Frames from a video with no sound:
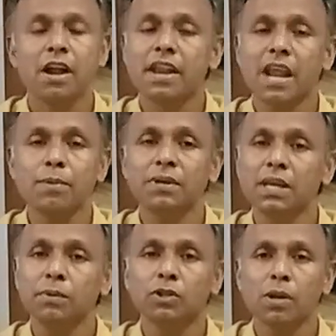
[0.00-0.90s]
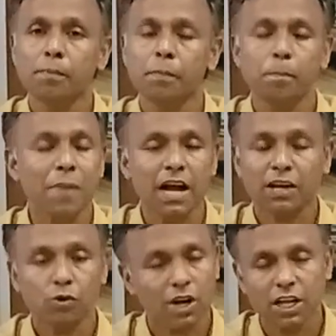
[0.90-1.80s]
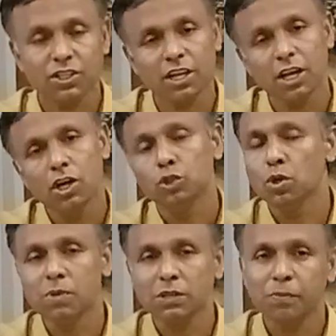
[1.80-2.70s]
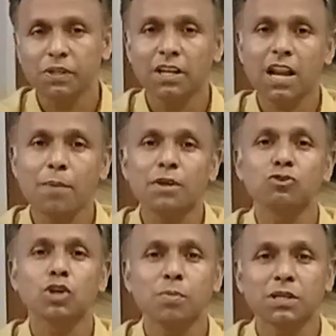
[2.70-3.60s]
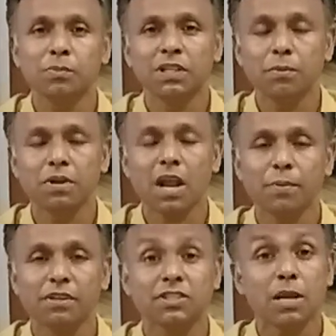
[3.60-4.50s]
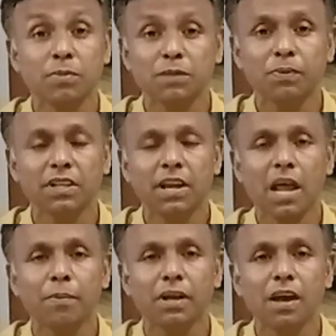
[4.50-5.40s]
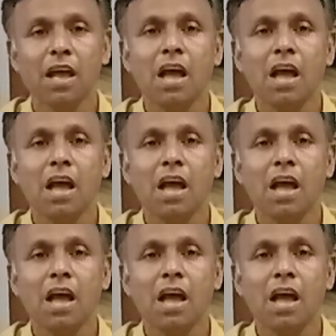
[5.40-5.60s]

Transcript: ড্রাইভিংয়ের ভিতরে বাক করা আছে দুই মাস মেয়াদি ড্রাইভিং ছয় মাস মেয়াদি ড্রাইভিং চার মাস মেয়াদি ড্রাইভিং